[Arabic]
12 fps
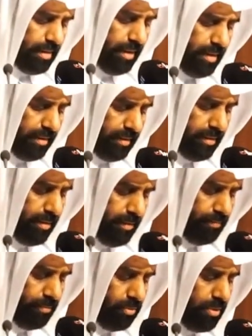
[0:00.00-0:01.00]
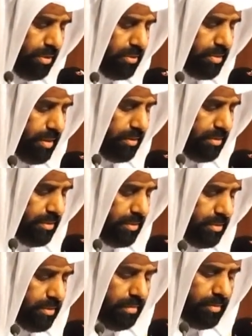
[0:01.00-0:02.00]
إلى ذلك تتيح استراتيجية
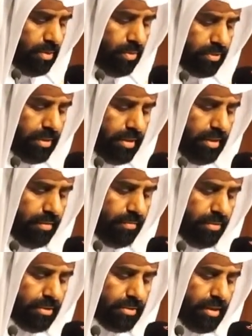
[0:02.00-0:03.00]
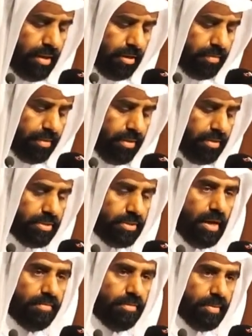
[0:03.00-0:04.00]
التنمية الوطنية فرصا أكبر
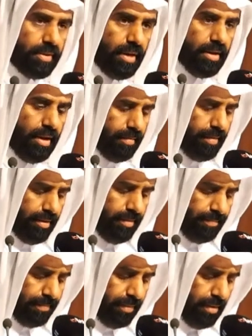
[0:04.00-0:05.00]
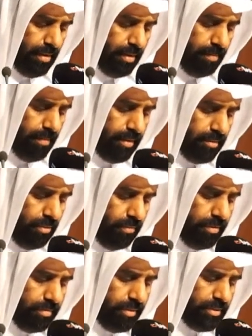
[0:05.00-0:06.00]
للنساء في مكان العمل مع
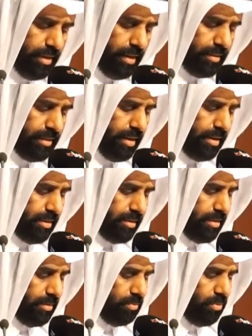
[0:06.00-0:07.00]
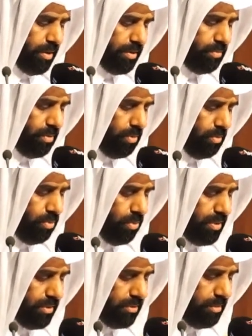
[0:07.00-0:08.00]
توفير مسارات أكثر تنوعا
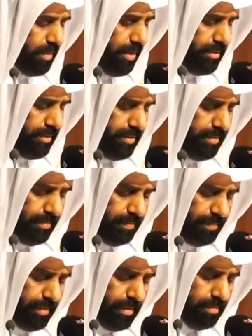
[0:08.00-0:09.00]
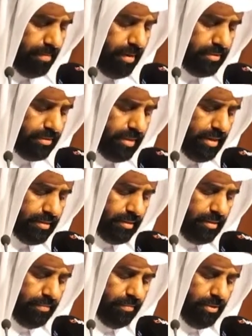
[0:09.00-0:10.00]
وقبولا اجتماعيا مع زيادة
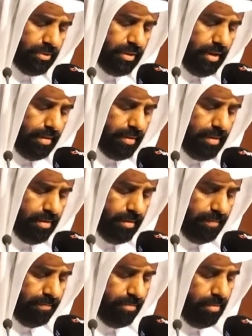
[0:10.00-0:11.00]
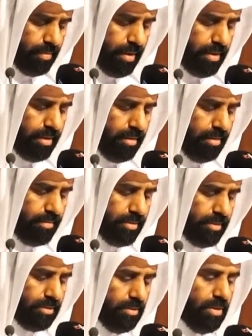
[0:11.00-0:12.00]
فرص العمل في المهن
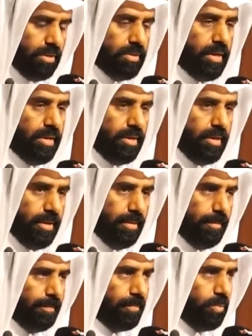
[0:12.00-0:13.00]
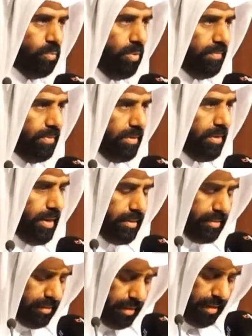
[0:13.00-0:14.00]
العلمية والإدارية وفي ريادة